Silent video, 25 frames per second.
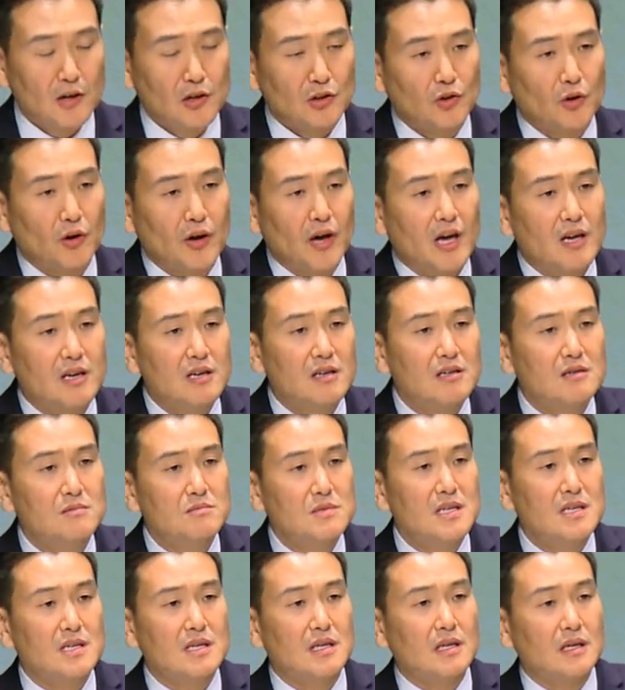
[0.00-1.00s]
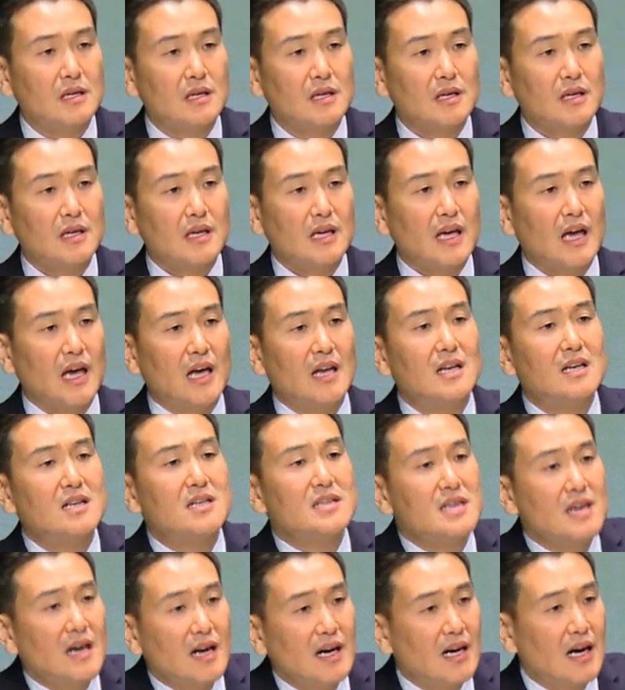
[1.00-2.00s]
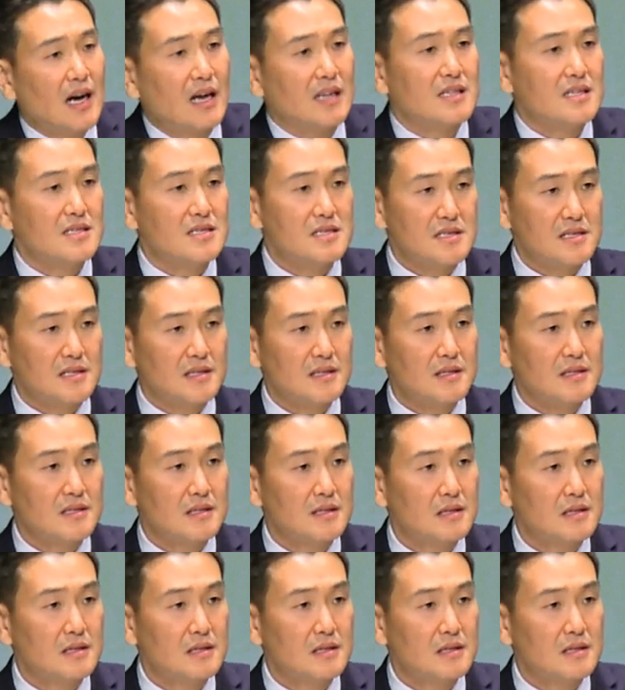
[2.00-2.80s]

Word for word: 너의 이름이 엘리야 아니니?